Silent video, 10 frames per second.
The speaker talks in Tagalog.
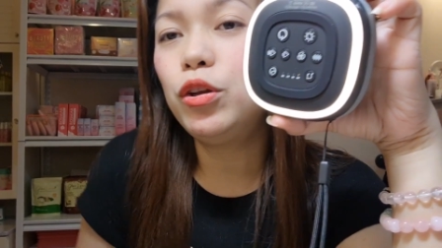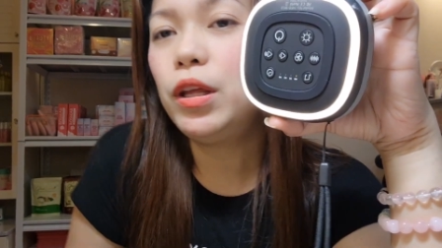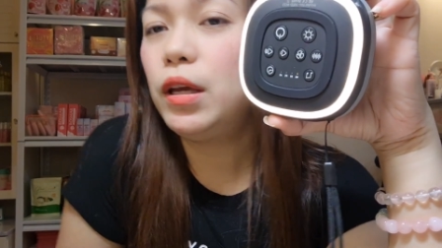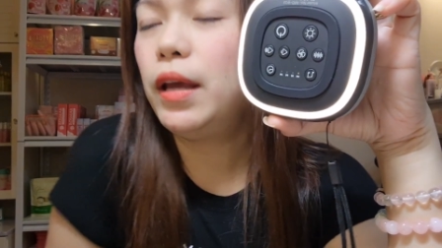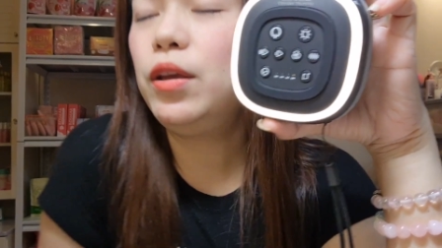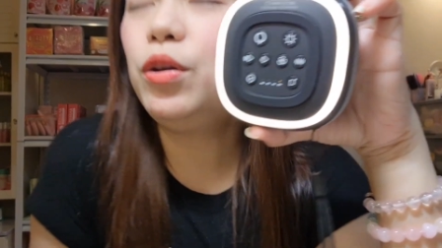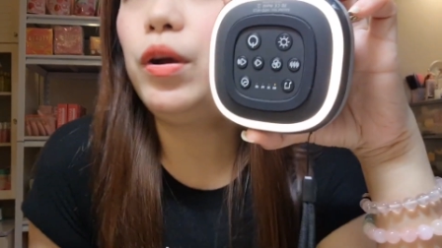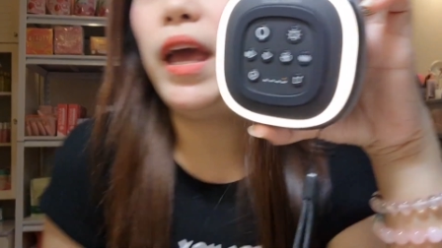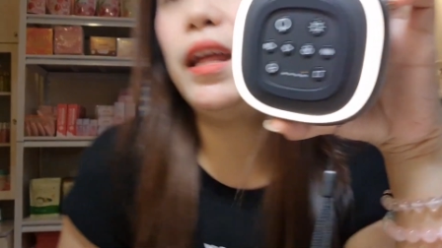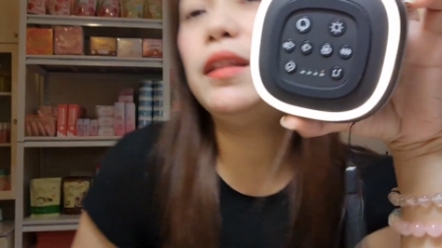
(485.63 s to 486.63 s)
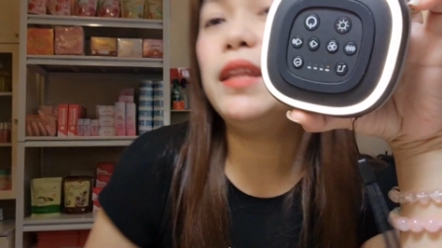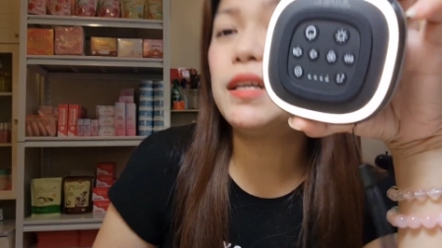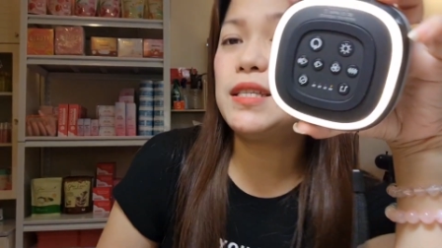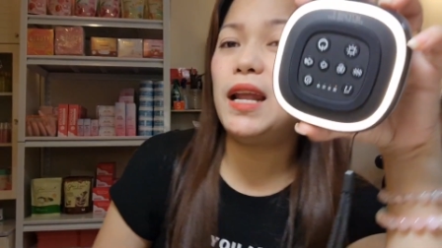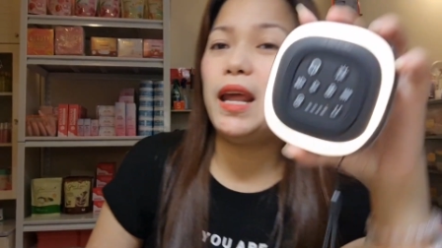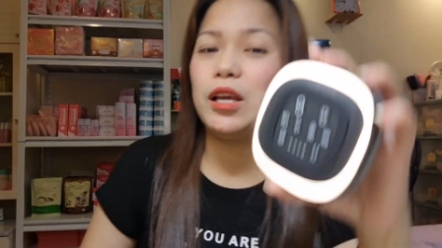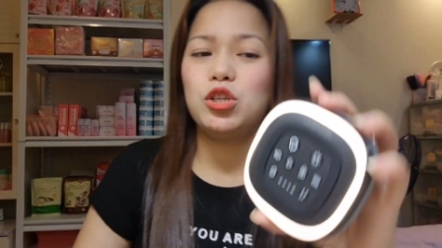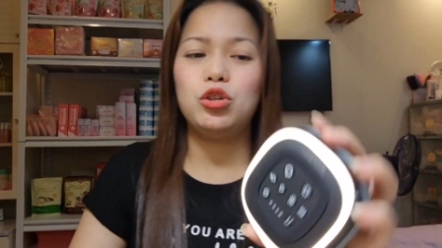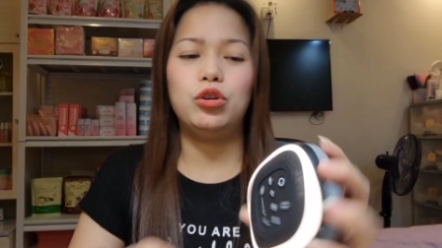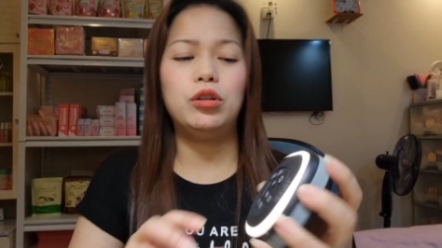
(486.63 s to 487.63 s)
yun, yun yung end ng
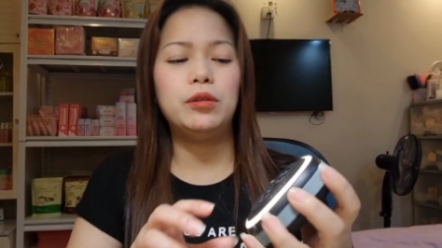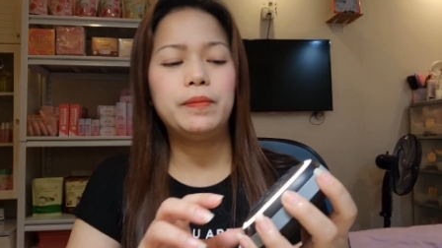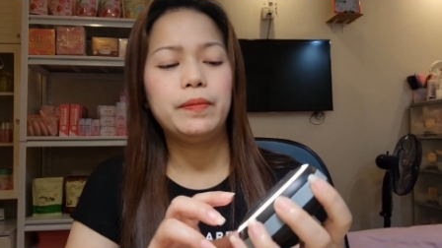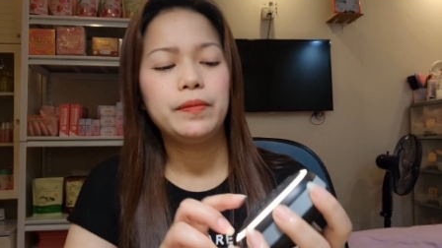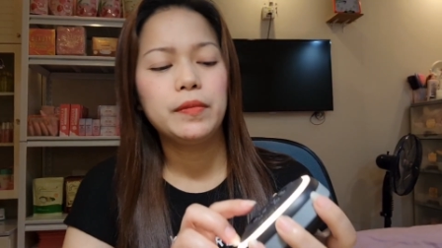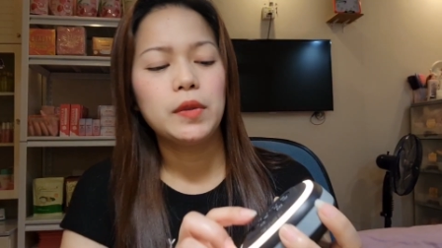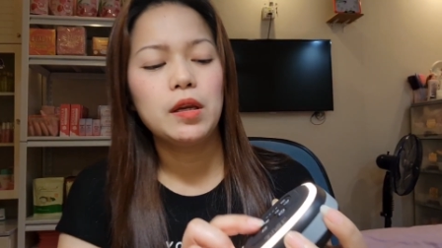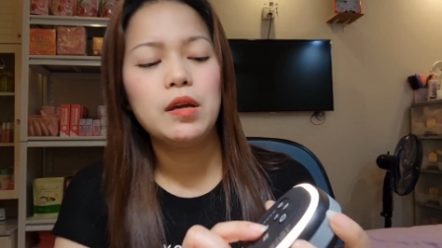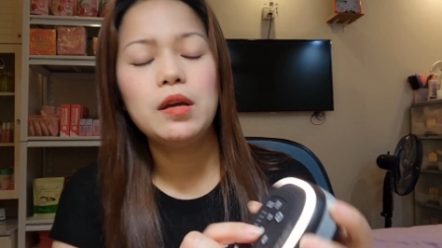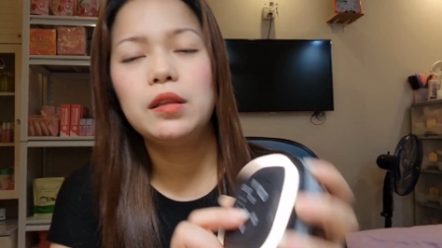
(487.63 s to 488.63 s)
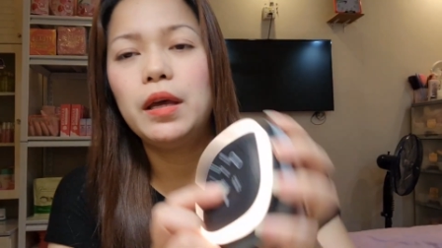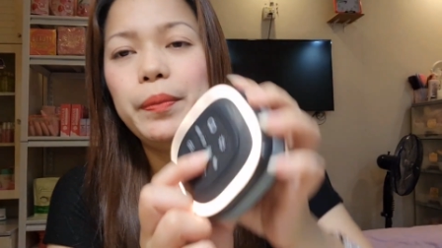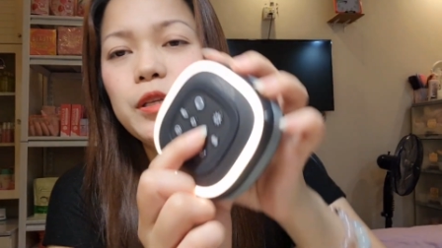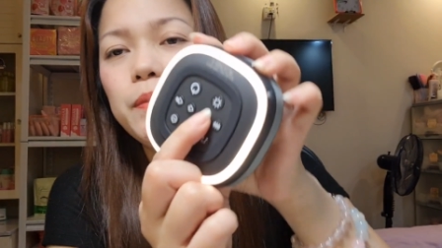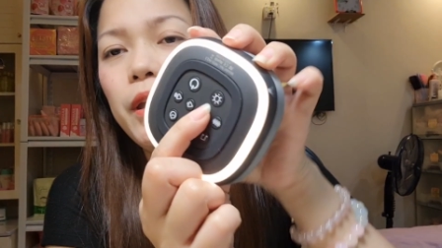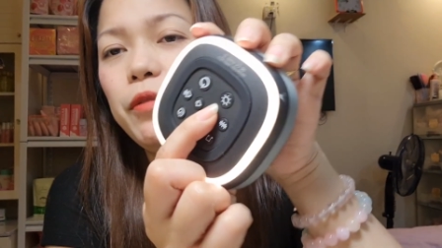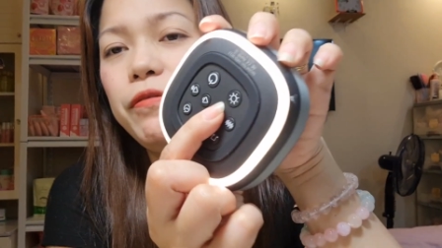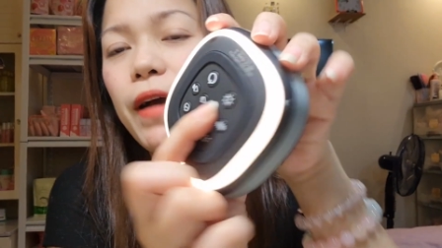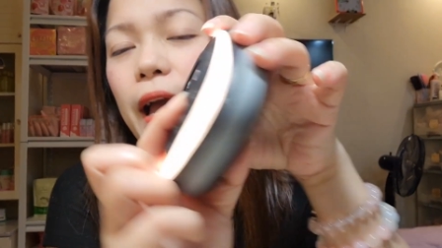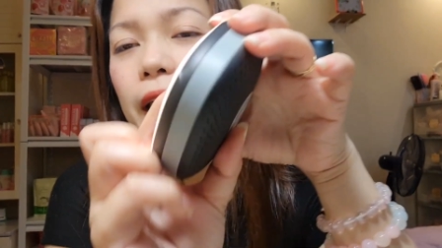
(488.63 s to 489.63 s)
selection. Tapos may
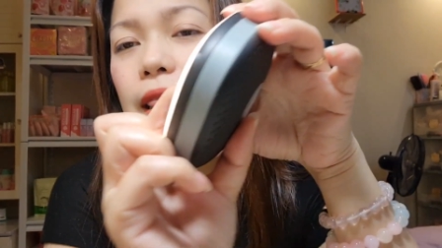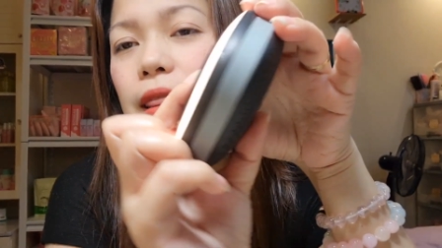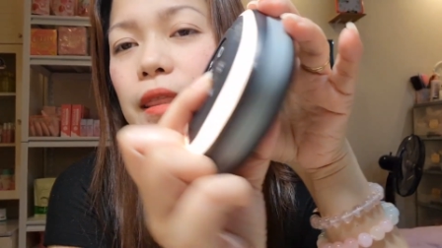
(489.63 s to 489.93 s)
fan.